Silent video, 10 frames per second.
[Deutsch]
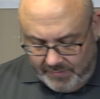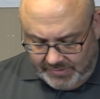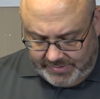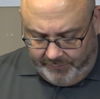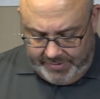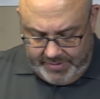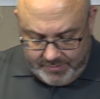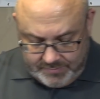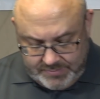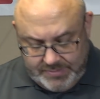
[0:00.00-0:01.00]
Was haben wir
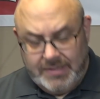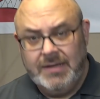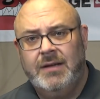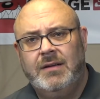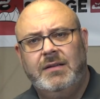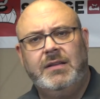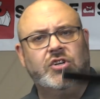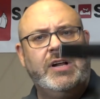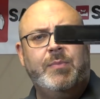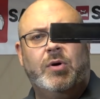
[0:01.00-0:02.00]
hier? Der
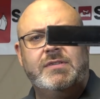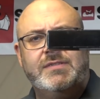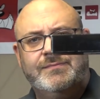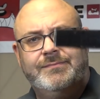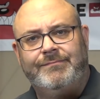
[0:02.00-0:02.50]
Schaltbolzen.